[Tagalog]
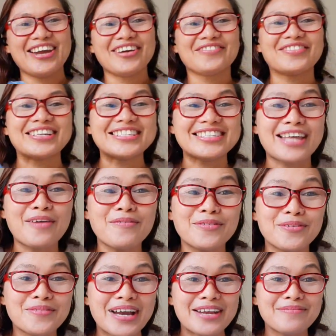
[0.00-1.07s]
First time
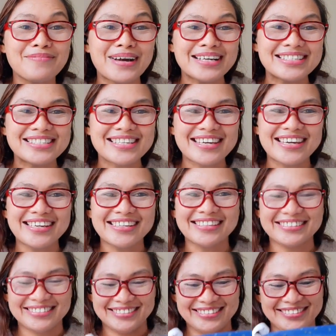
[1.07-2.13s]
kong unboxing.
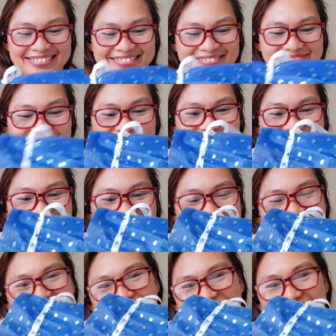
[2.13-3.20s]
Mm
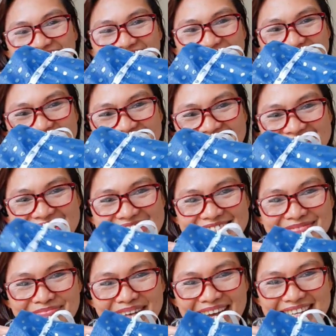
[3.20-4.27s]
-mm,
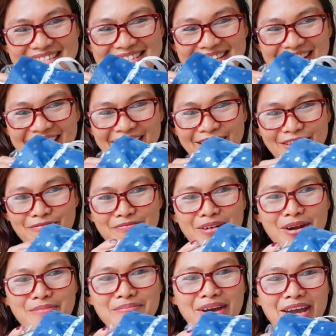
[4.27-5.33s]
Christmas gift
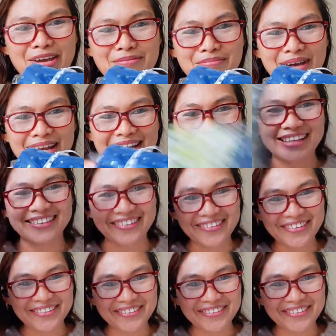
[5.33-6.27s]
from my manito!